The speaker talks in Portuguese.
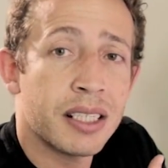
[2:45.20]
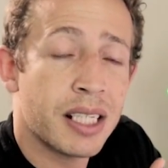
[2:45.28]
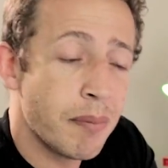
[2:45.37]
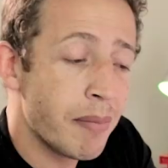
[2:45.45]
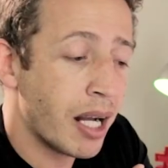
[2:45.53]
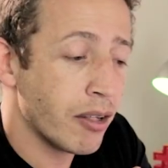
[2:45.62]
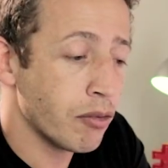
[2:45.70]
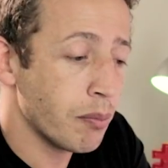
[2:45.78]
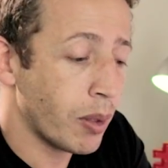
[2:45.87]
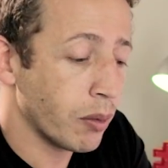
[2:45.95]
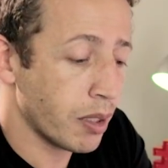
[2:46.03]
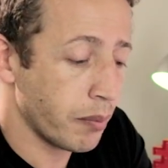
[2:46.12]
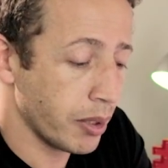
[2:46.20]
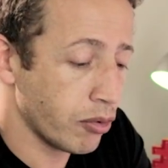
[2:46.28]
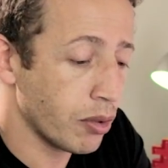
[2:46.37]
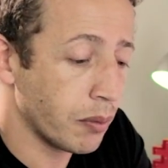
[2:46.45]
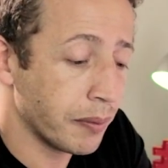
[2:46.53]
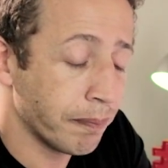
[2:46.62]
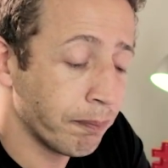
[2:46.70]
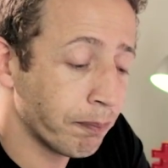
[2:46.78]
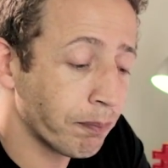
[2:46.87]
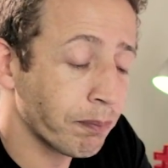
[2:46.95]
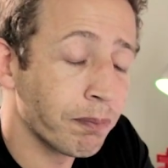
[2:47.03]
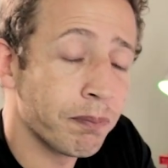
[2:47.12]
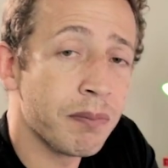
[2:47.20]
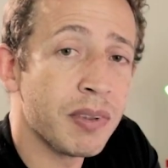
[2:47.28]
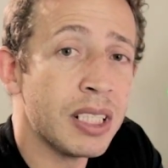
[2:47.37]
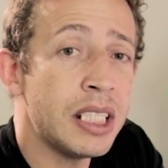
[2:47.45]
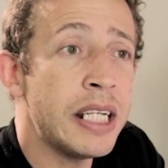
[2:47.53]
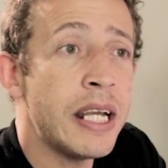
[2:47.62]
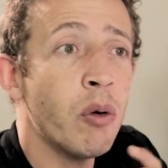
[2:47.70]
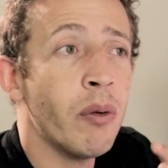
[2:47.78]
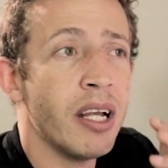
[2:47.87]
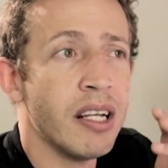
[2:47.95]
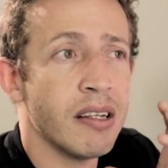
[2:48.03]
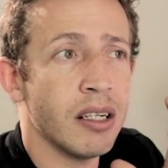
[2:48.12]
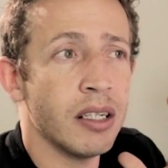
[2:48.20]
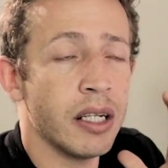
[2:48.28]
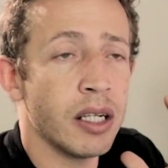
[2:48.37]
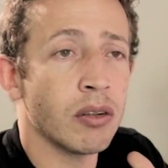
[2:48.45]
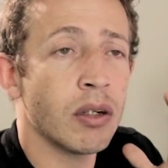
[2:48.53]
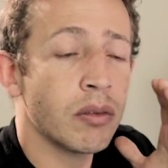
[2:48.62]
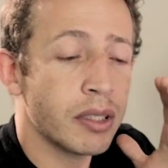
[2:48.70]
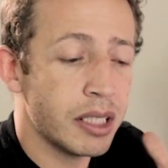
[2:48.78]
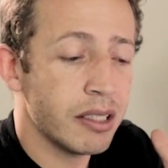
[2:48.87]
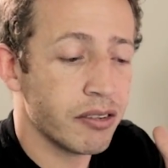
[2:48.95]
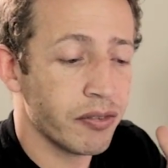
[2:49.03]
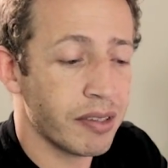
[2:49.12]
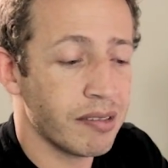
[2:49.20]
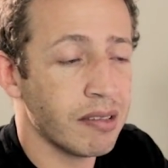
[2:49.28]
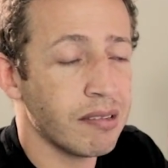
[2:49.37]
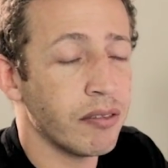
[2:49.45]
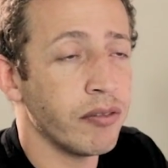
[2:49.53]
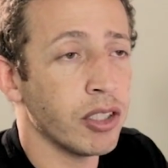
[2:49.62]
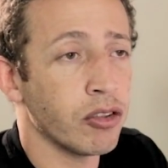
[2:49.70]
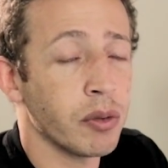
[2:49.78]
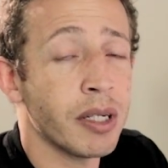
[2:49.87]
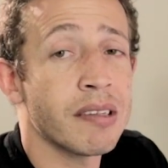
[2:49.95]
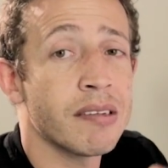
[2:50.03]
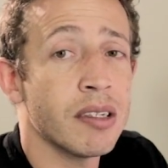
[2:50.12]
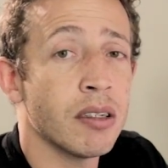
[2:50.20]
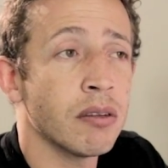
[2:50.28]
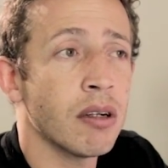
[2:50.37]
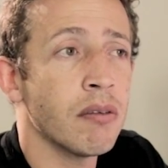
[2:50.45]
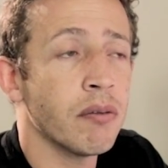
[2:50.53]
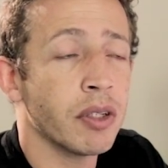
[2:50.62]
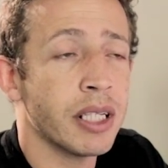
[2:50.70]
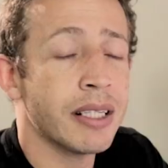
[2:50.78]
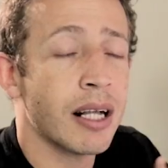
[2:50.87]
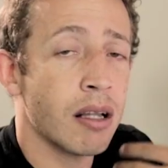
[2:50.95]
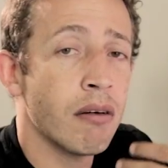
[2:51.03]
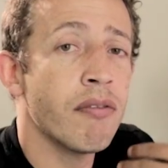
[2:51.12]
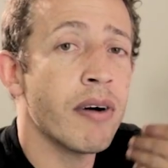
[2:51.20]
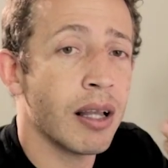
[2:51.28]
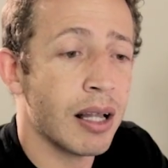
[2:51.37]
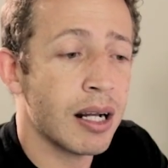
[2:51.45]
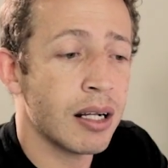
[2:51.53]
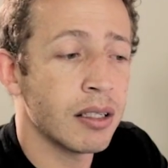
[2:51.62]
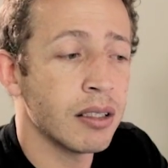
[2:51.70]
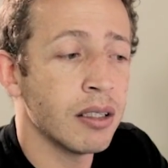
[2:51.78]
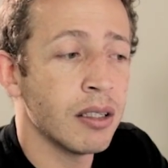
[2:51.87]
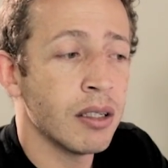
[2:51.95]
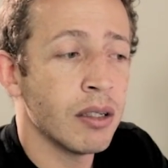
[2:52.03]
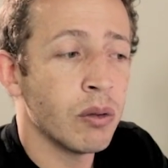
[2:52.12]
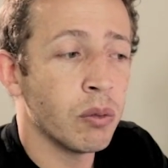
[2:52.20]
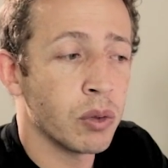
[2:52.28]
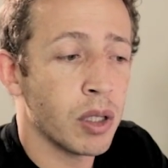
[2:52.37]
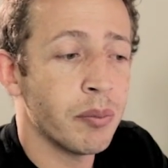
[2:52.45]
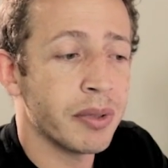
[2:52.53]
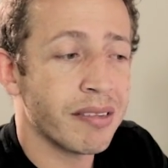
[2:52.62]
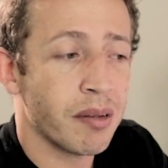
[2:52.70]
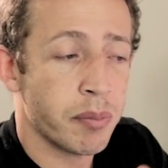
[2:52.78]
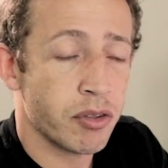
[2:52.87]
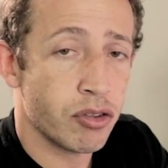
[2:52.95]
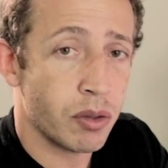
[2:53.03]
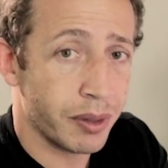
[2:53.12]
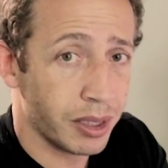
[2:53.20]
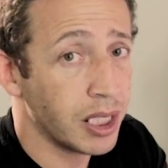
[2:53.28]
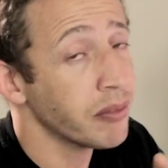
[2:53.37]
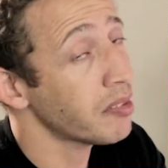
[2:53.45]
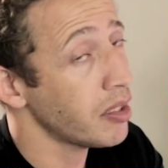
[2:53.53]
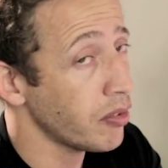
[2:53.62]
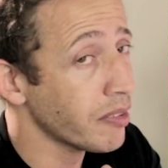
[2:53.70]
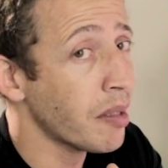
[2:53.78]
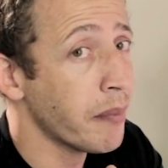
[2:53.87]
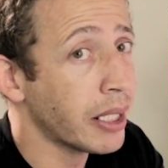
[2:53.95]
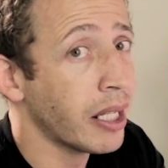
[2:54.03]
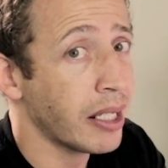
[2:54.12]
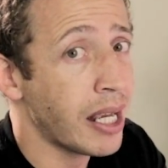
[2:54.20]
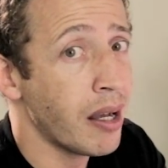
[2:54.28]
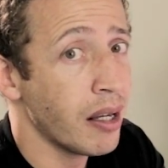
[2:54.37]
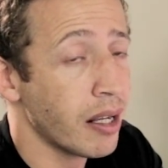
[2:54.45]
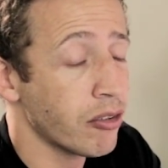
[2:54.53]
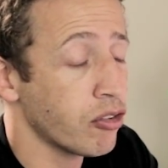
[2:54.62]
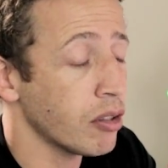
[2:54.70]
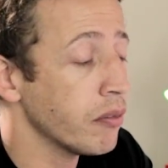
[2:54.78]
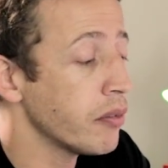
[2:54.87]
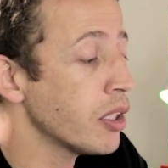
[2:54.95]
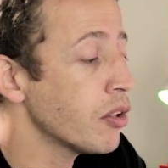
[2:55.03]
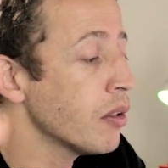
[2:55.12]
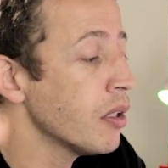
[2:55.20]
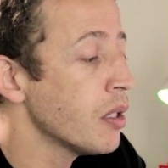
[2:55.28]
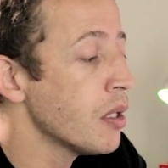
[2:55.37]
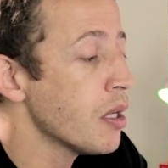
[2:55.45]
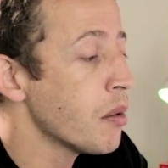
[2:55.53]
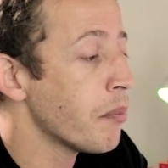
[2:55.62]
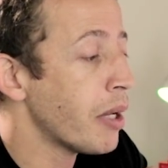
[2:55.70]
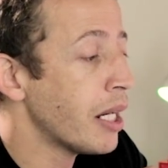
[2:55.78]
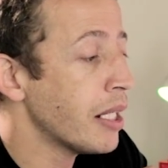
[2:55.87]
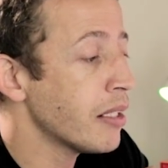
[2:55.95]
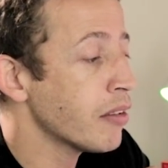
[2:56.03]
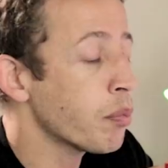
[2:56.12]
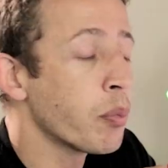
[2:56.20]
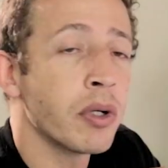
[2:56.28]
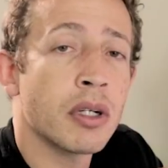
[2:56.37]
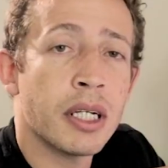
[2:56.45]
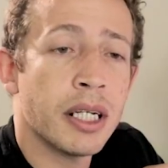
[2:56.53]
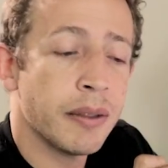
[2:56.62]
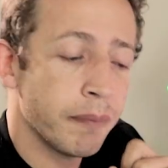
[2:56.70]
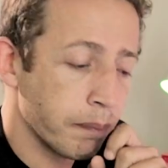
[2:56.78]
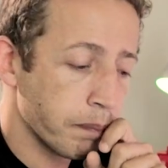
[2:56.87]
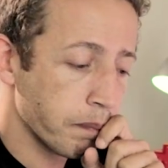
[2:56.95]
tem mais uma outra pessoa. E eu, eu não quis fazer esse vídeo antes e eu não vou tentar não falar o nome dessa pessoa aqui. Vocês vão saber quem é assistindo o vídeo, mas porque